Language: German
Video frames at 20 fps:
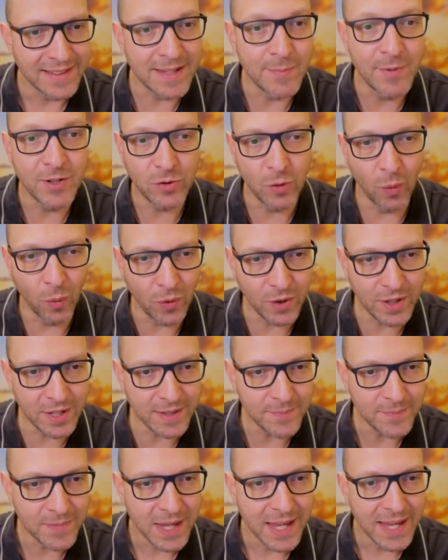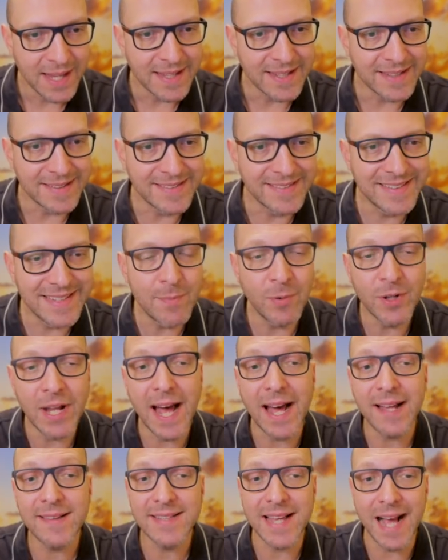Die Methode,
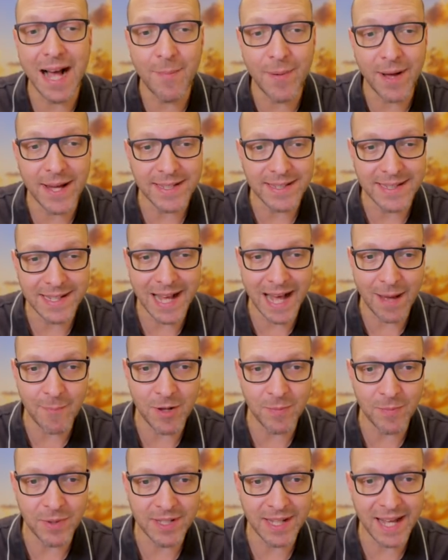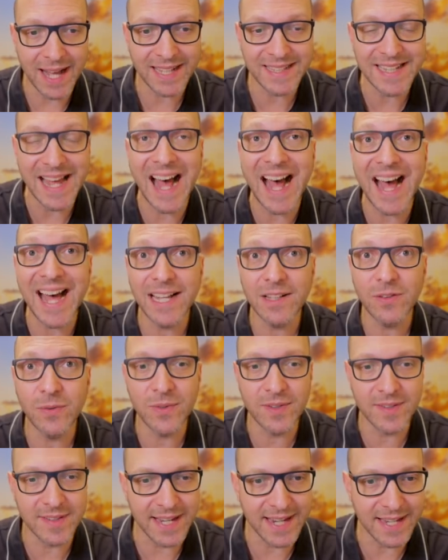87 Arbeiten kamen in Betracht,
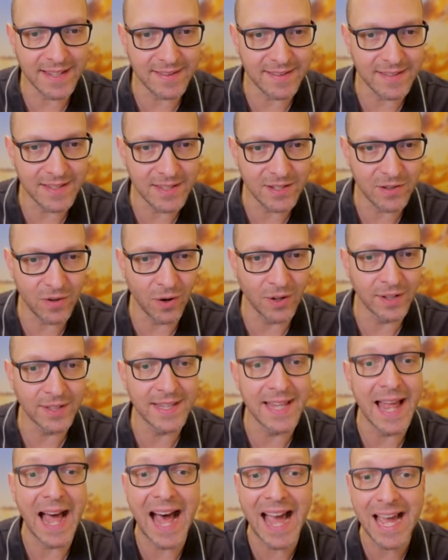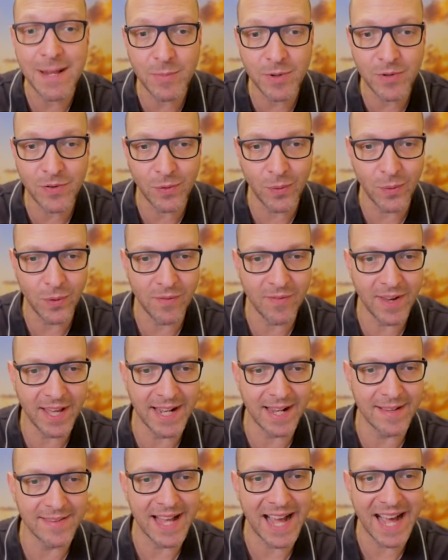68 konnten einbezogen
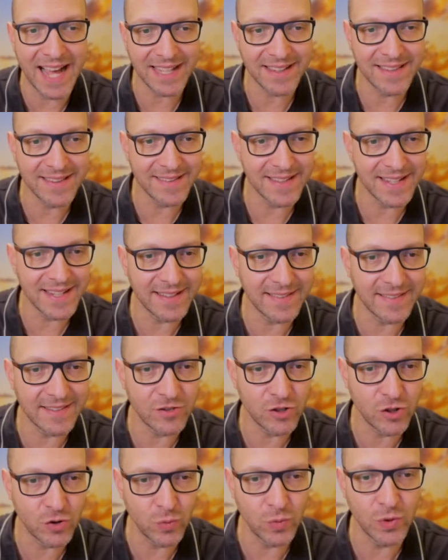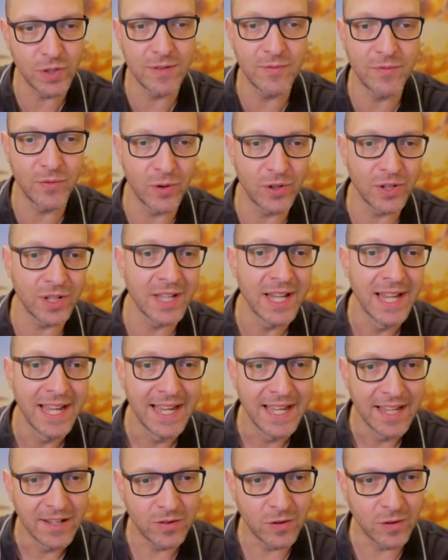werden, also 68 Studien wurden
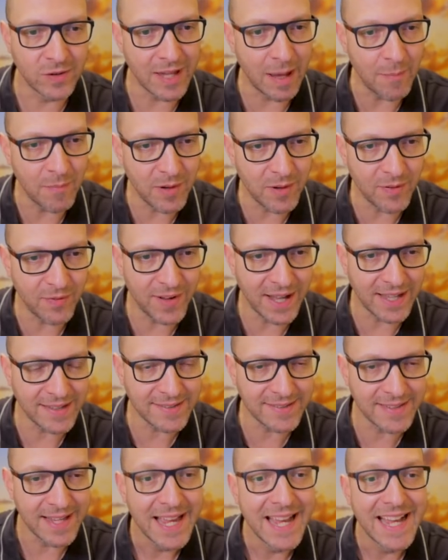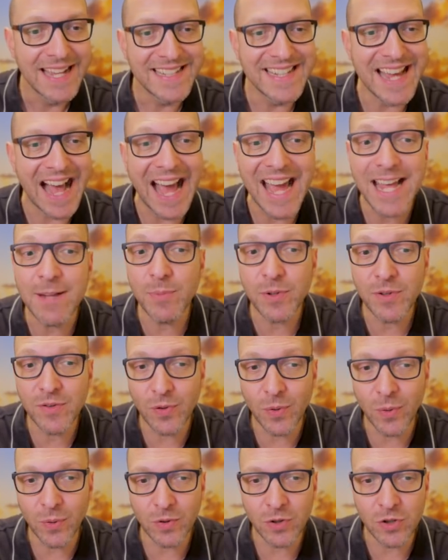zusammengefasst. Die
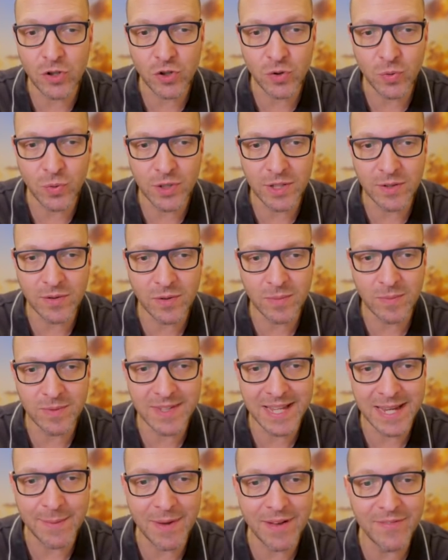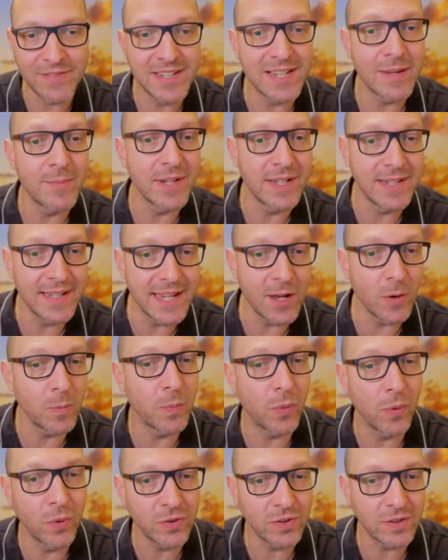einbezogenen Studien zum Thema Vitamin D
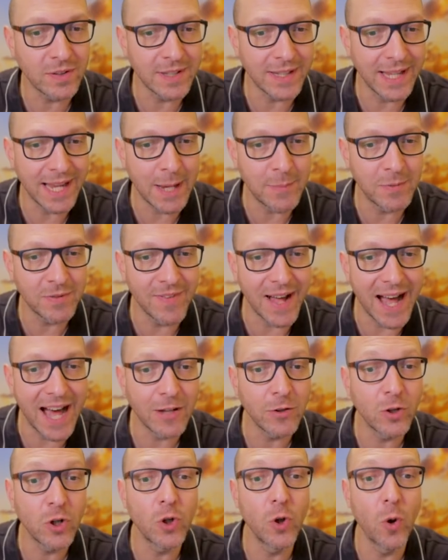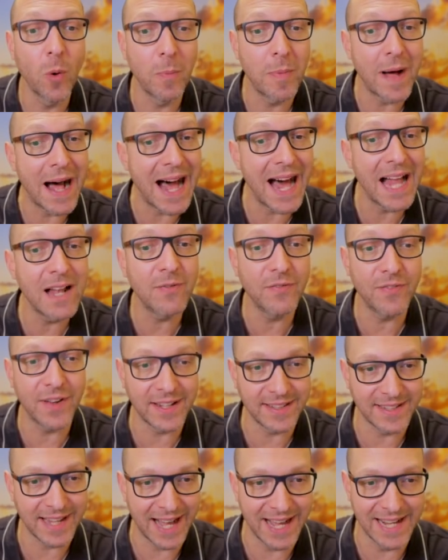und Brustkrebs waren global
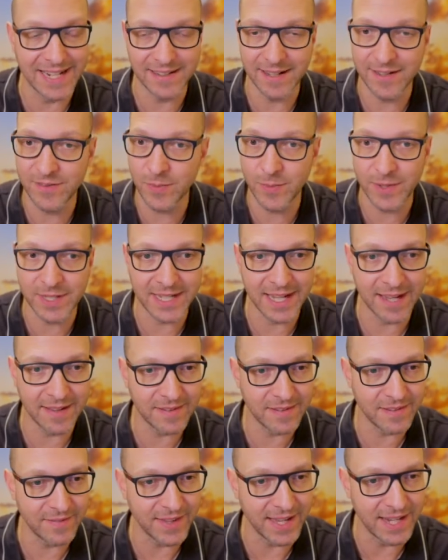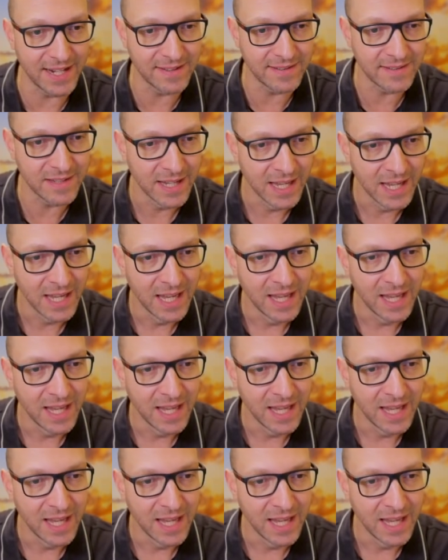verteilt, also über die ganze Welt.